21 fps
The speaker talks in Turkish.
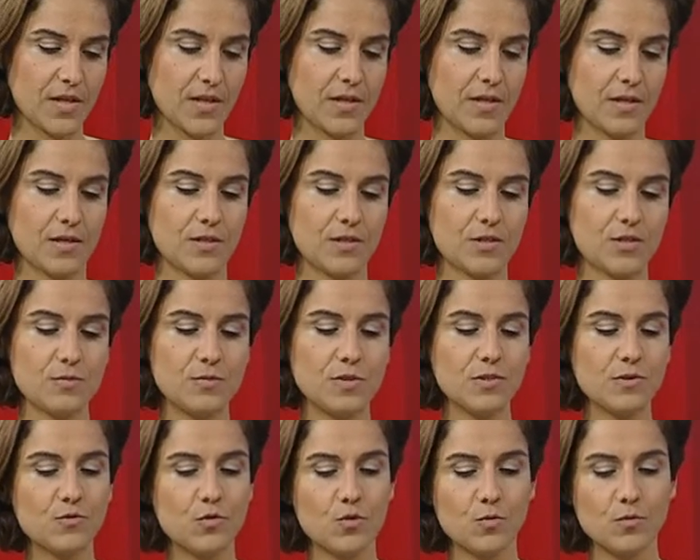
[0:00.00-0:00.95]

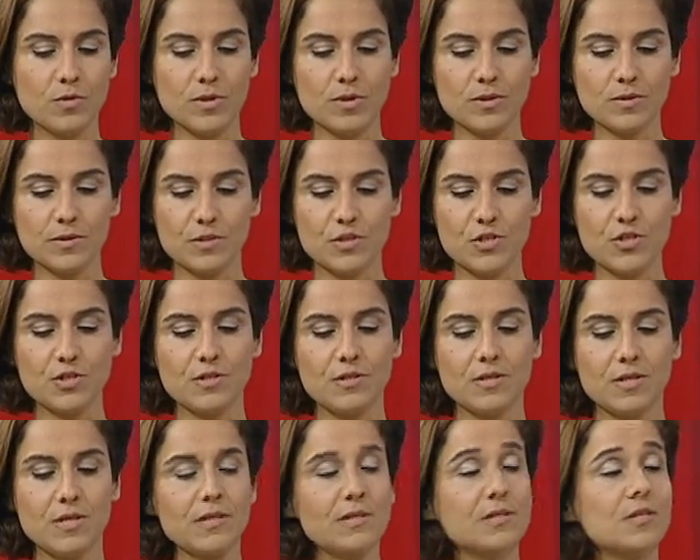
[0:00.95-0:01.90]
Şimdi Toma için
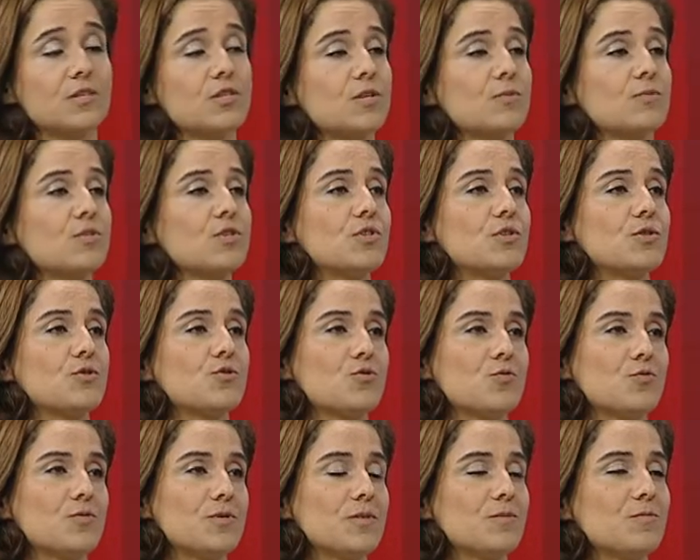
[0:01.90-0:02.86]
değil yaşam için
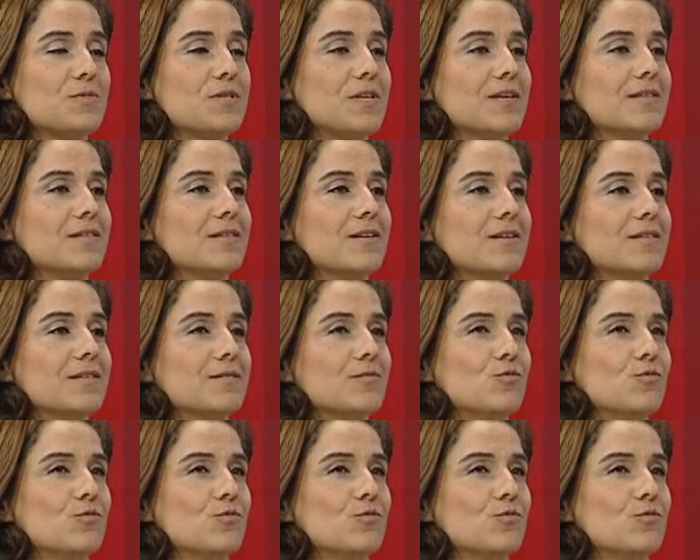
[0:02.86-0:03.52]
su bizim zaten